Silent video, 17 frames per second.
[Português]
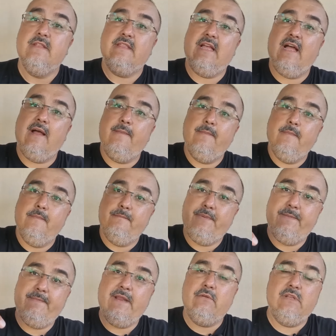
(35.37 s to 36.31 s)
tá?
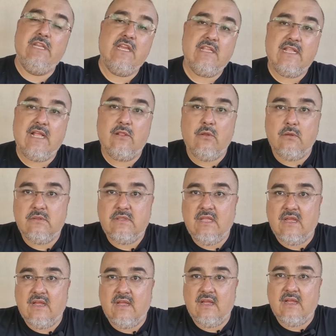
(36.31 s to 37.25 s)
Primeiro link da,
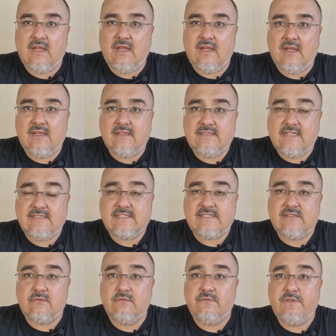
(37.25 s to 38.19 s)
da, da
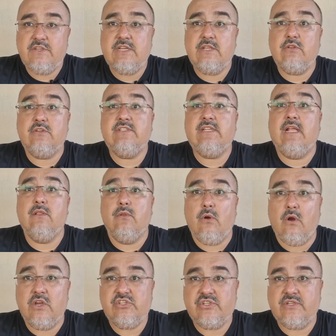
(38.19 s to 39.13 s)
descrição do vídeo é nossa
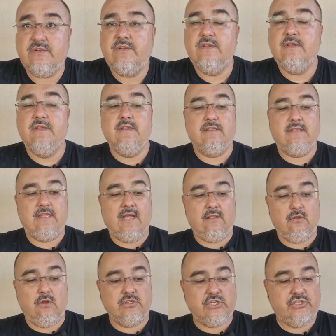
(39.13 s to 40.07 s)
loja, tá? A
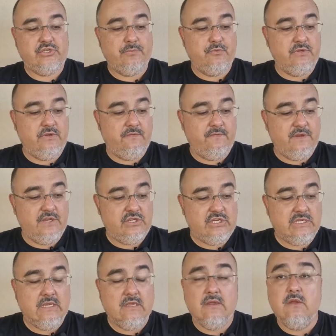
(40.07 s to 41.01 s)
loja Shibudi
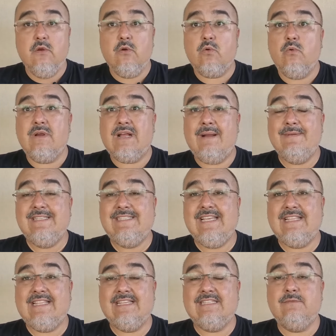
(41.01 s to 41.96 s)
Fishing, com
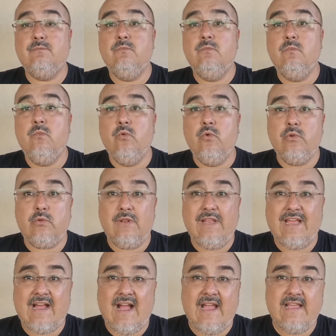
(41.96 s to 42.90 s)
camisetas muito
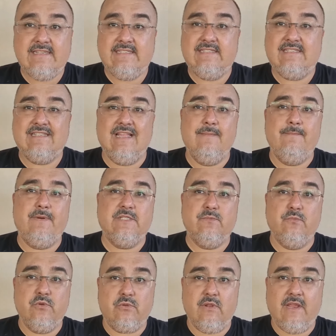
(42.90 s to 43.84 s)
legais,
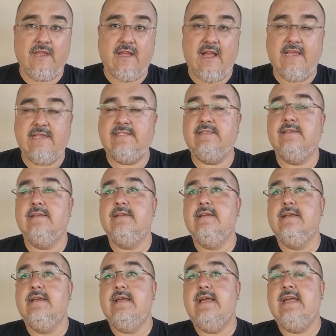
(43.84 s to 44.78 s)
estampas muito legais,
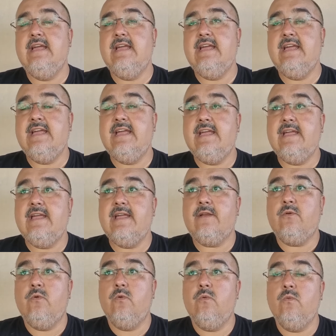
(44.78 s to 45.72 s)

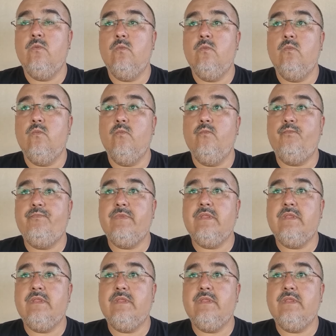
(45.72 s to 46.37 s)
é, com